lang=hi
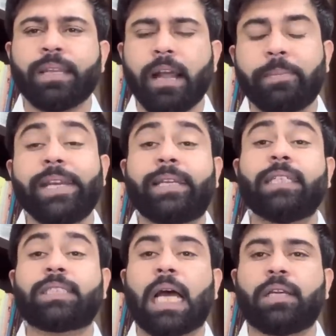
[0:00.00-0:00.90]
अमरीकी
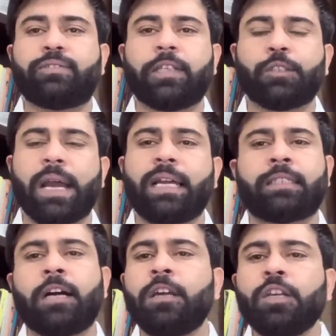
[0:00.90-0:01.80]
साइफर जो आया
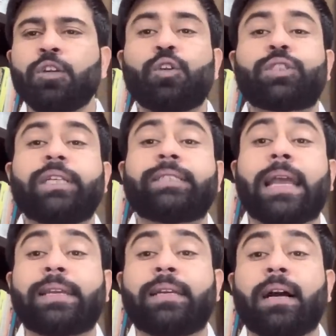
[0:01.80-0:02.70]
था उसकी
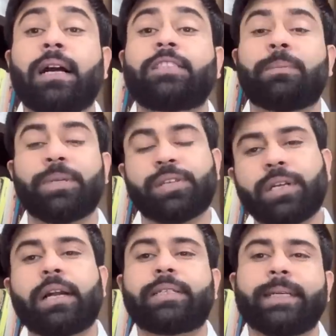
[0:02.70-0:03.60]
तहकीकत से पीछे
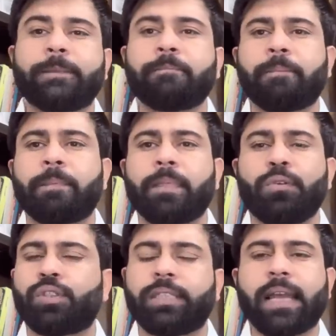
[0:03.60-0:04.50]
हट जाए
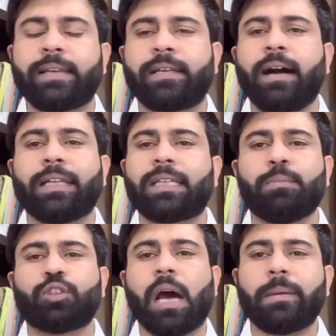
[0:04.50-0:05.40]
उसकी तहकीकत का
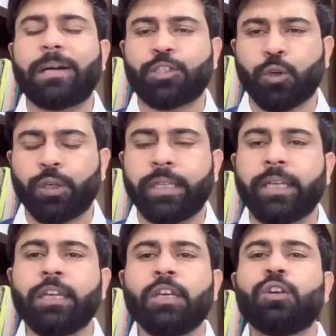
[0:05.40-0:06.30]
मुतालबा छोड़ दें
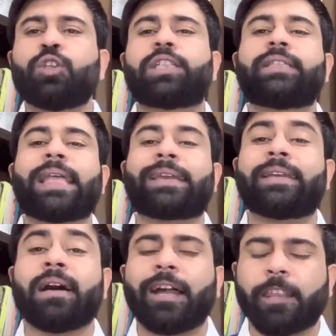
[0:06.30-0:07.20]
उसकी
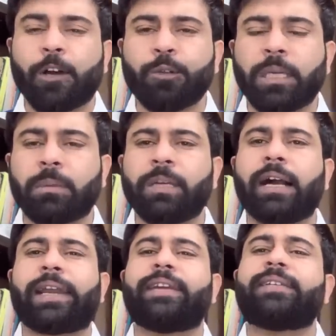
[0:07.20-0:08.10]
तहकीकत हुकूमत में
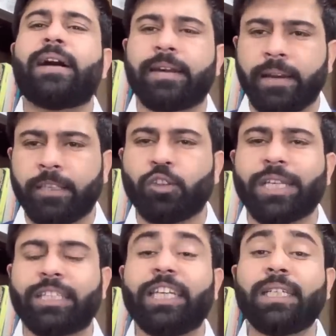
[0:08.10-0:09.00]
आके ना कराएं तो ये
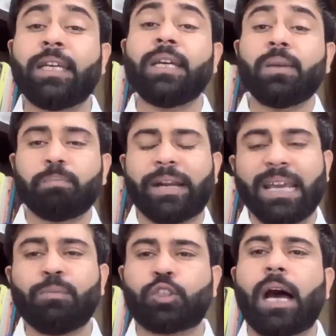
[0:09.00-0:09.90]
तीन बड़े
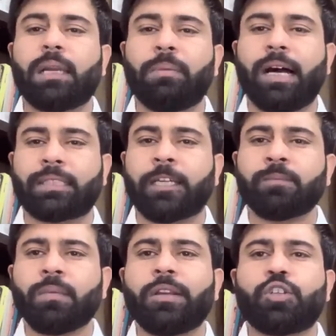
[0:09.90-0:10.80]
मुतालबात हैं
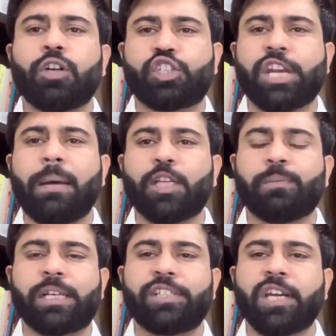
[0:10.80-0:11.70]
जो
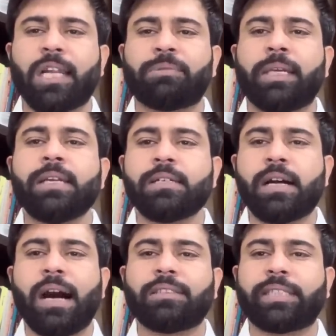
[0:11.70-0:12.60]
इस्टेबलिशमेंट की जानब से
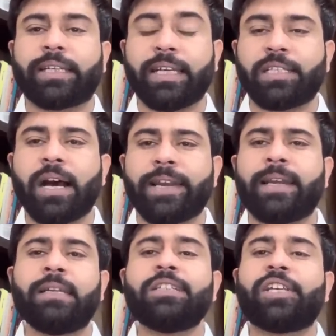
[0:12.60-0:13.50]
खान से किए जा रहे हैं
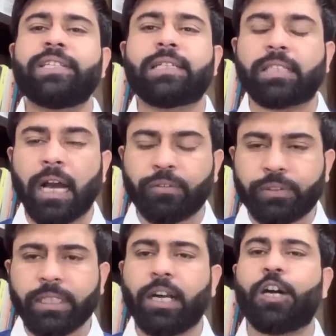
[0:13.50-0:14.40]
सीनियर
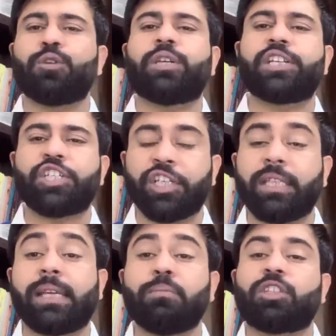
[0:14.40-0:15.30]
सहाफ़ी हरून रशीद
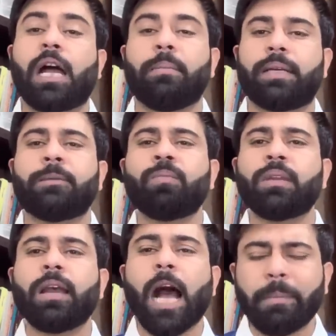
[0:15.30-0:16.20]
के मुताबिक
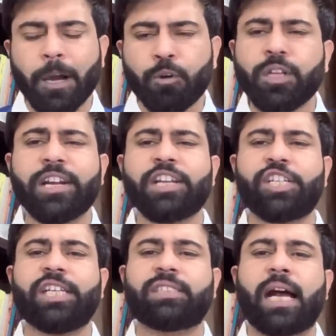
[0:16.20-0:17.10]
अब हरून
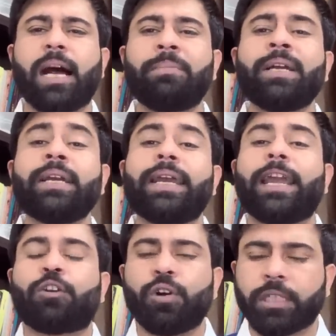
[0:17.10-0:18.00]
रशीद साहब
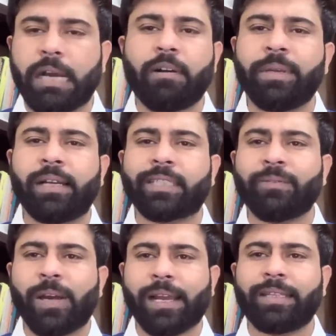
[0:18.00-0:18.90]
एक और दावा भी करते हैं
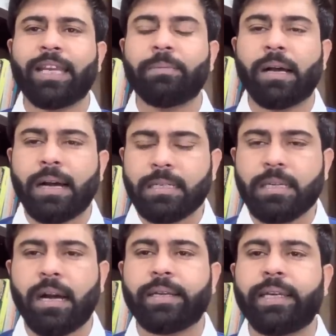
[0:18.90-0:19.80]
वो कहते हैं इमरान
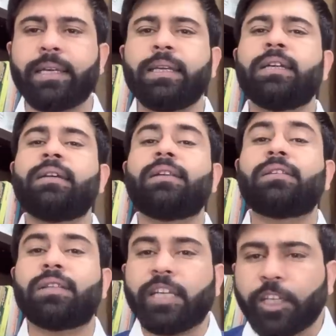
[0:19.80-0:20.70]
खान ने
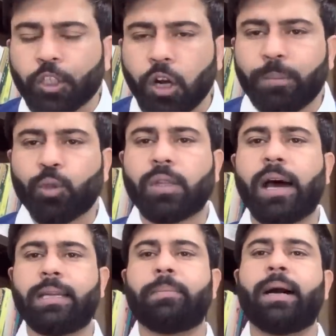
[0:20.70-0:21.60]
तीनों
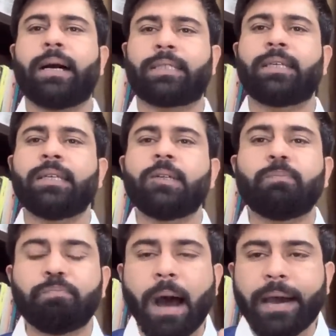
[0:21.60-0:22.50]
मुतालबात
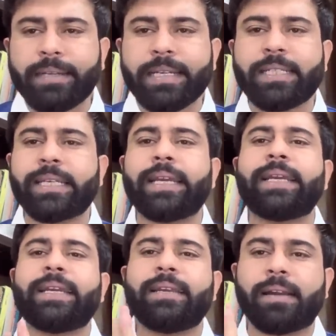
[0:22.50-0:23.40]
मानने से
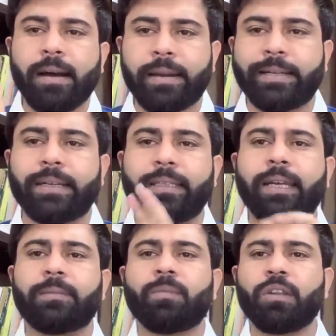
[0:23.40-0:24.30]
इनकार कर दिया
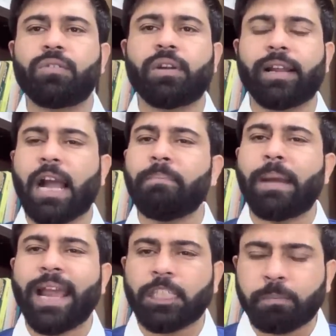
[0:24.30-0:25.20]
उन्होंने कहा
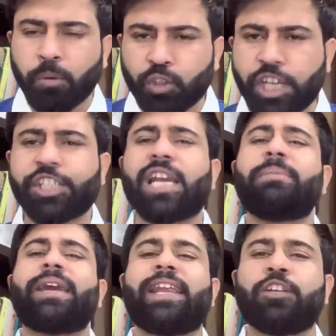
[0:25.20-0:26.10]
मैं इस पोजीशन
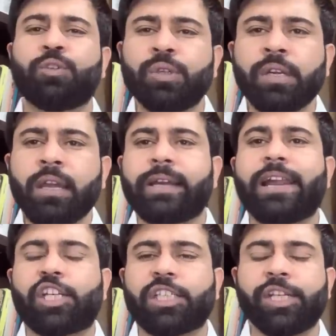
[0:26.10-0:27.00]
में नहीं हूं कि
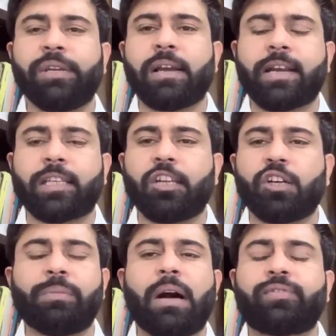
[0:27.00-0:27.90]
अरशद शरीफ के कत्ल को
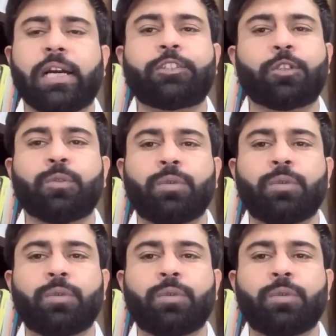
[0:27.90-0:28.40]
माफ कर सकूं